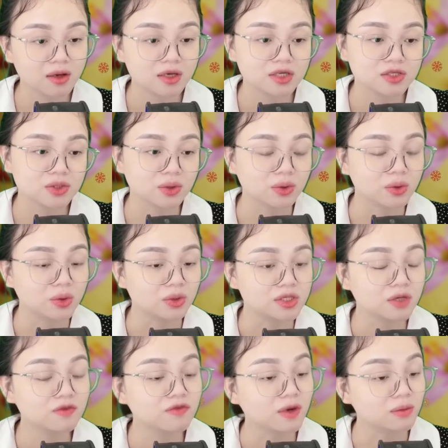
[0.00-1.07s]
Rồi ngồi
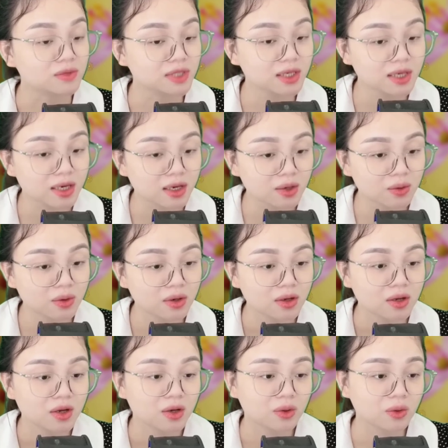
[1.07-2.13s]
trong phòng rất lâu,
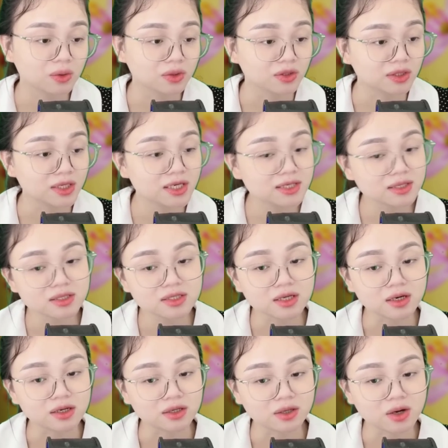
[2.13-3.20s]
ngồi từ khi sắc
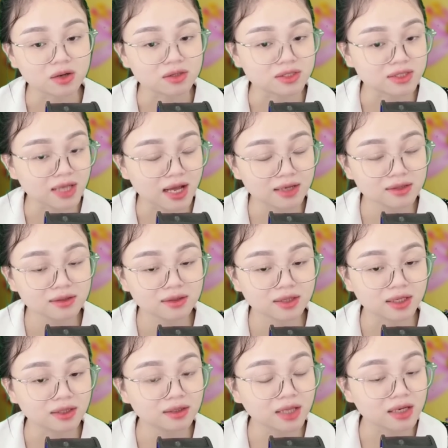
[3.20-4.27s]
trời còn sáng
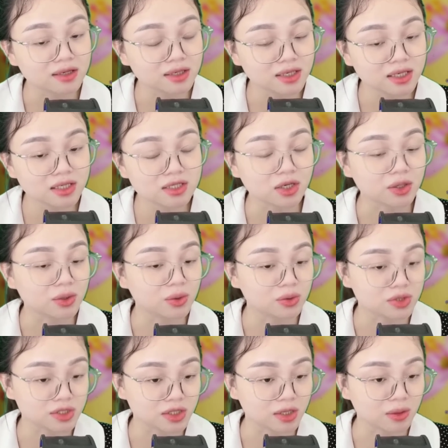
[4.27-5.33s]
đến tận khi trời đổ
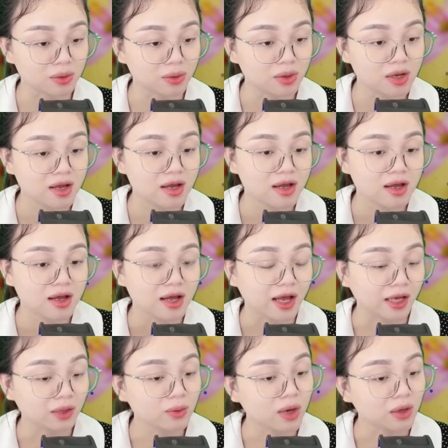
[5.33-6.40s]
chiều.
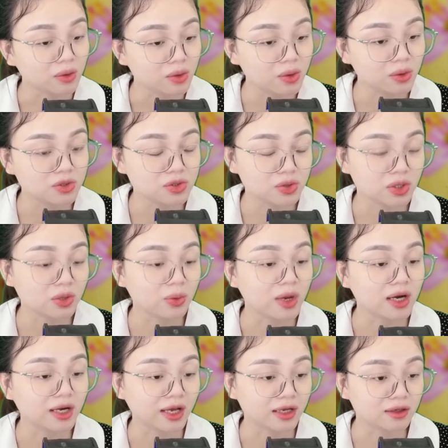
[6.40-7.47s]
Ánh hoàng hôn xuyên qua
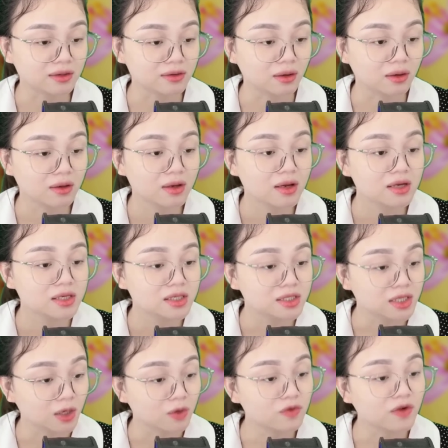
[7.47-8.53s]
khe cửa
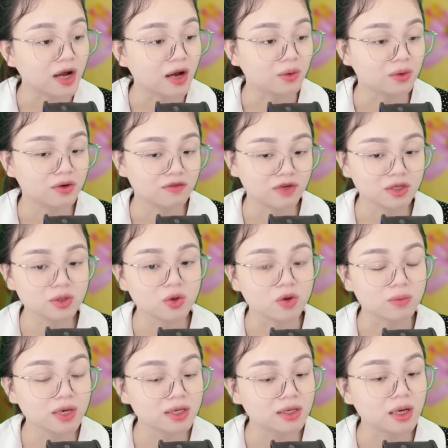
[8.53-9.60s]
chiếu vào, vẫn ngồi
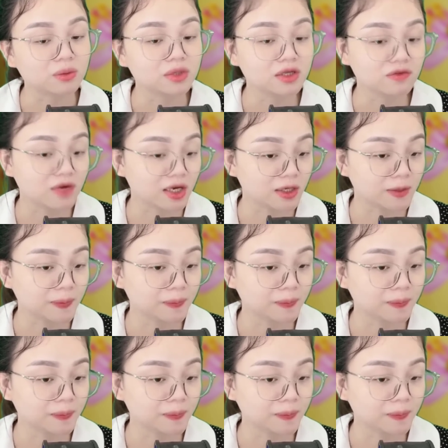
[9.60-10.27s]
bất động như vậy.